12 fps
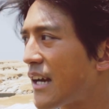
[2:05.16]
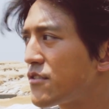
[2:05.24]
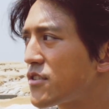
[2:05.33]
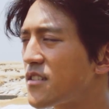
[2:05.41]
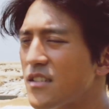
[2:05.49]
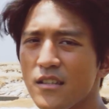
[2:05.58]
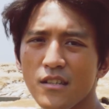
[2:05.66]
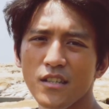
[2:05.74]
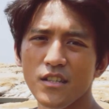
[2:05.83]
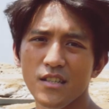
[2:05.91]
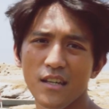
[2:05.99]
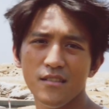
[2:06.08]
该就是真的是
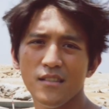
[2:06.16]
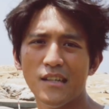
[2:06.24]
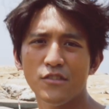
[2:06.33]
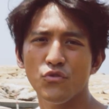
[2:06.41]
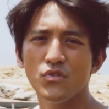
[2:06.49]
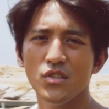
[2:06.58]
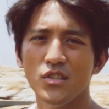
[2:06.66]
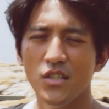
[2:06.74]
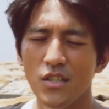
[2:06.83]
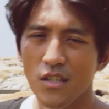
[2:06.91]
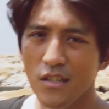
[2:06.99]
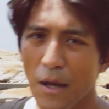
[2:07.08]
以前是一个军事
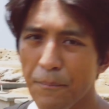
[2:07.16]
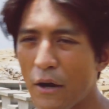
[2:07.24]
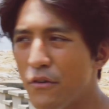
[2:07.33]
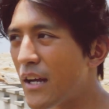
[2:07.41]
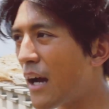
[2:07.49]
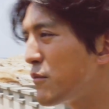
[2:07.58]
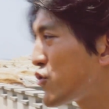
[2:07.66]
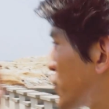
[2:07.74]
基地。那堡垒他们